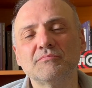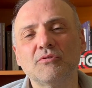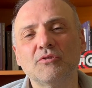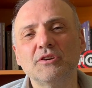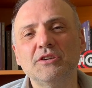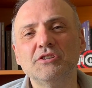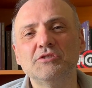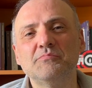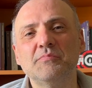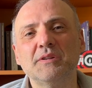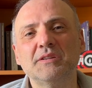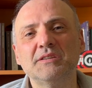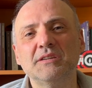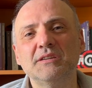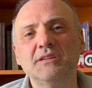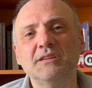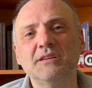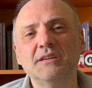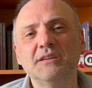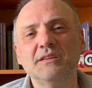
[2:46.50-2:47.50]

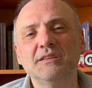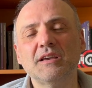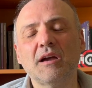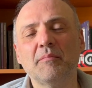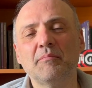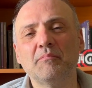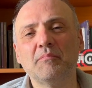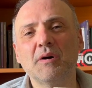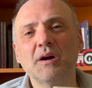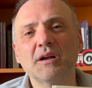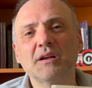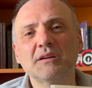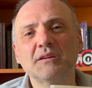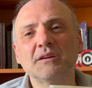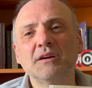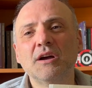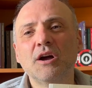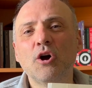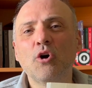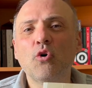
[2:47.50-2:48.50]
Hizmetini yapmak,
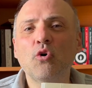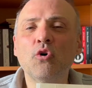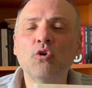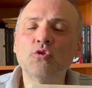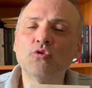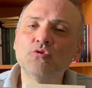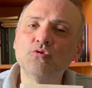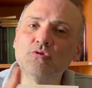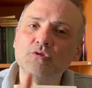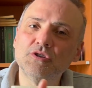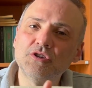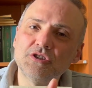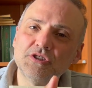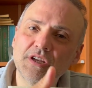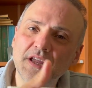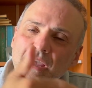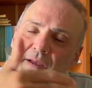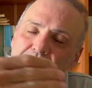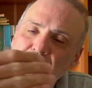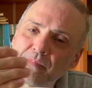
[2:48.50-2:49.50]
onun
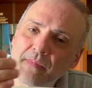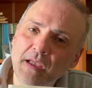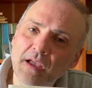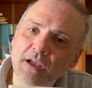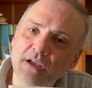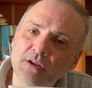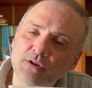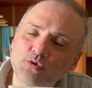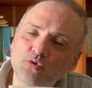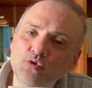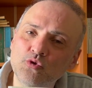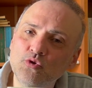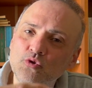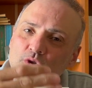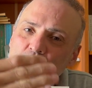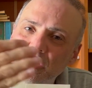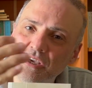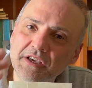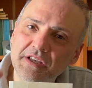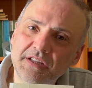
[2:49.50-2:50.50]
işte
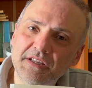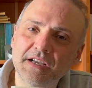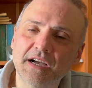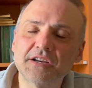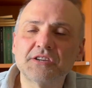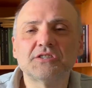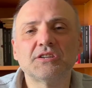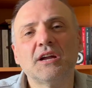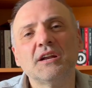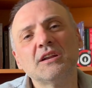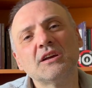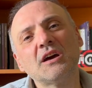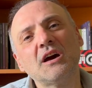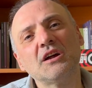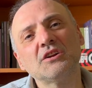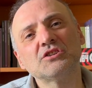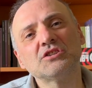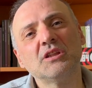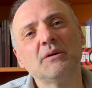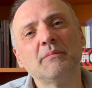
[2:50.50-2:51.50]
günlük ihtiyaçlarını
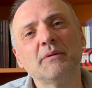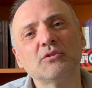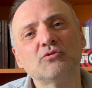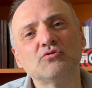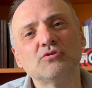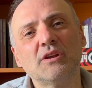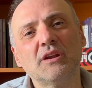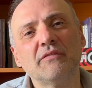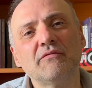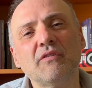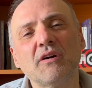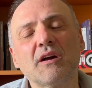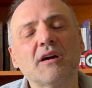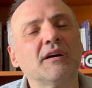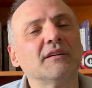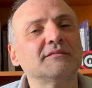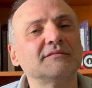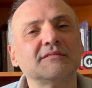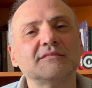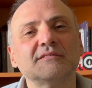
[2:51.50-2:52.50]
karşılamak üzere.
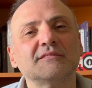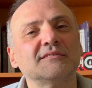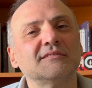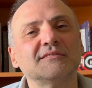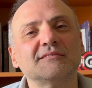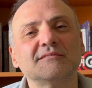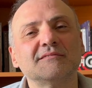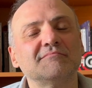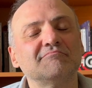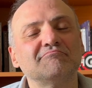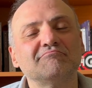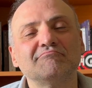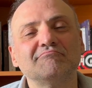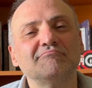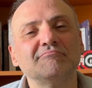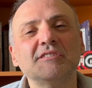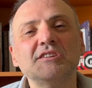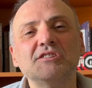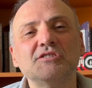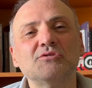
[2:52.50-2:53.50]
Fakat
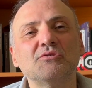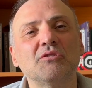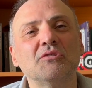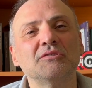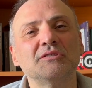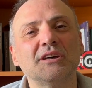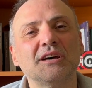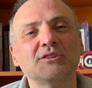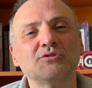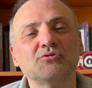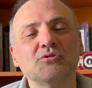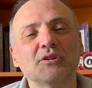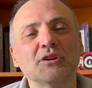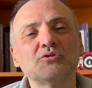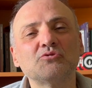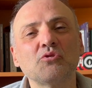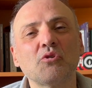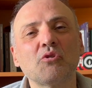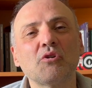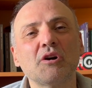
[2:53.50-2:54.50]
iş ondan sonra
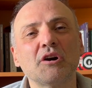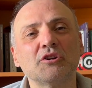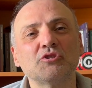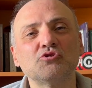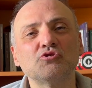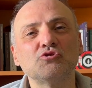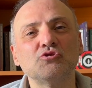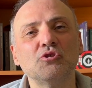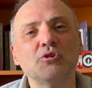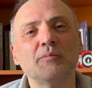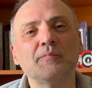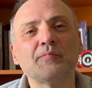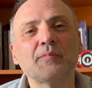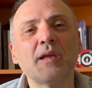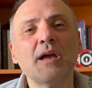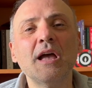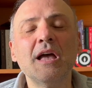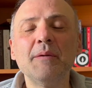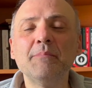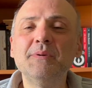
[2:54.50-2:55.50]
çok karışıyor.
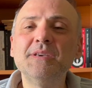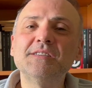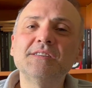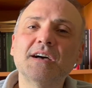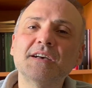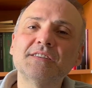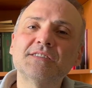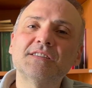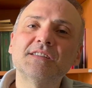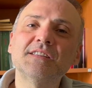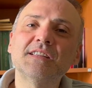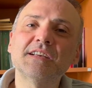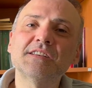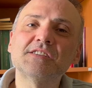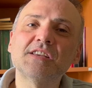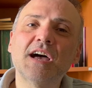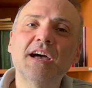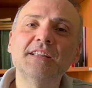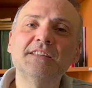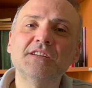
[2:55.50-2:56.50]
Biz aslında
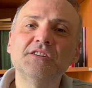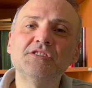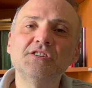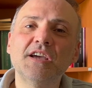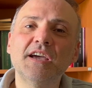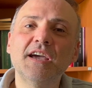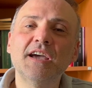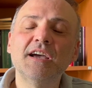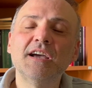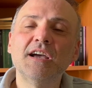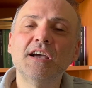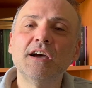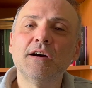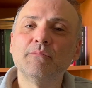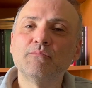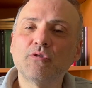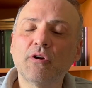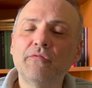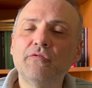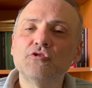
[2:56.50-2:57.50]
sadece
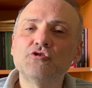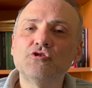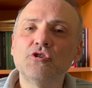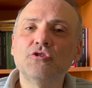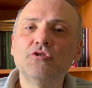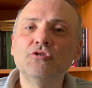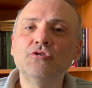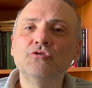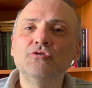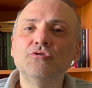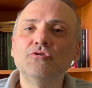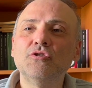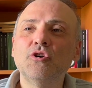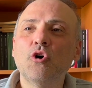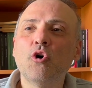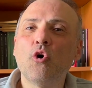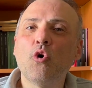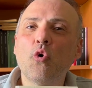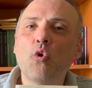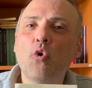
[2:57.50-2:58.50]
profesörün
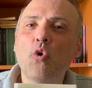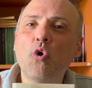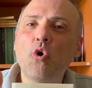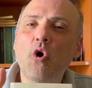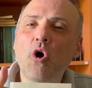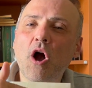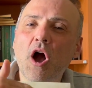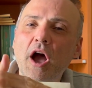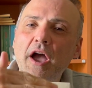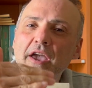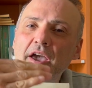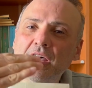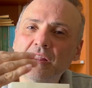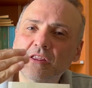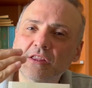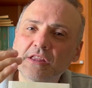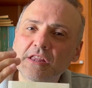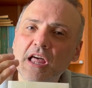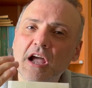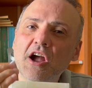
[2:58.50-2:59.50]
o
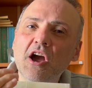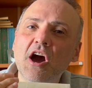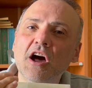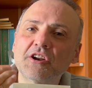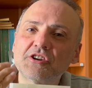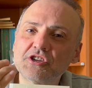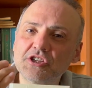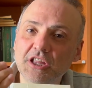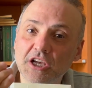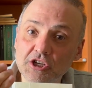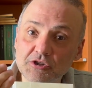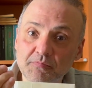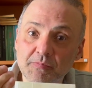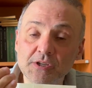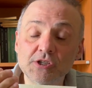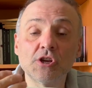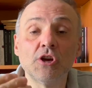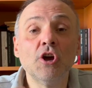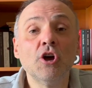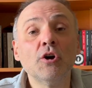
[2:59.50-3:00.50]
hayatla
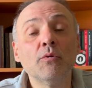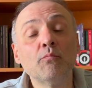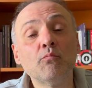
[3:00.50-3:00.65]
karşılaşması.